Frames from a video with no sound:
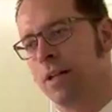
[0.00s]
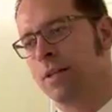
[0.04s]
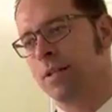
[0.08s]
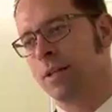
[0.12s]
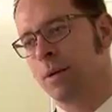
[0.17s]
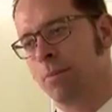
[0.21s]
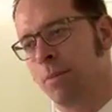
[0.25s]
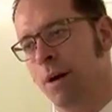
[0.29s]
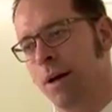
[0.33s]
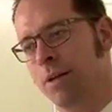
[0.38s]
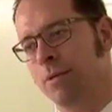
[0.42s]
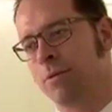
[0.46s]
als
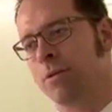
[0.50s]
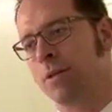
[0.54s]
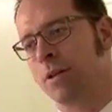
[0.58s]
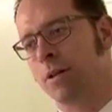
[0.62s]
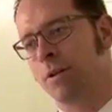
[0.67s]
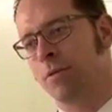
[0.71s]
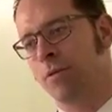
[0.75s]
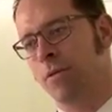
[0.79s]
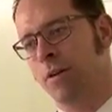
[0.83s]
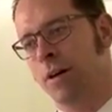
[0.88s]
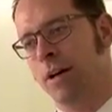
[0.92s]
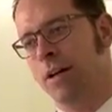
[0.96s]

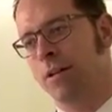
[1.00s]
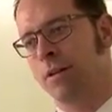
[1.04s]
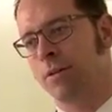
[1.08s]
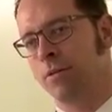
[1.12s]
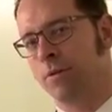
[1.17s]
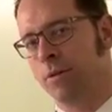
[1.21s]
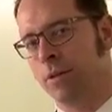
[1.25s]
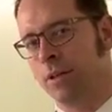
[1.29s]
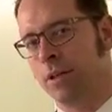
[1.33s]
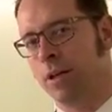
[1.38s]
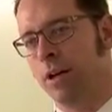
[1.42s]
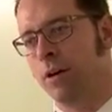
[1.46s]
gemeinnütziger Verein
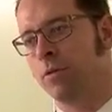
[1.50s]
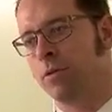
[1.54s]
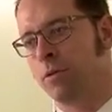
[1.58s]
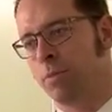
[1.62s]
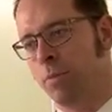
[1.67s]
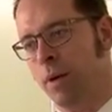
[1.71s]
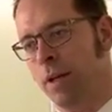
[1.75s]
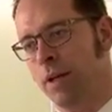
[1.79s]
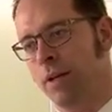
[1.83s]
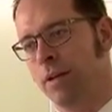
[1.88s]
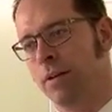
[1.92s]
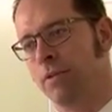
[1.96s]
natürlich auch auf
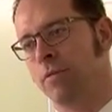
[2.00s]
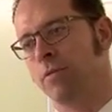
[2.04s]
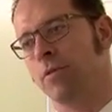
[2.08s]
Spenden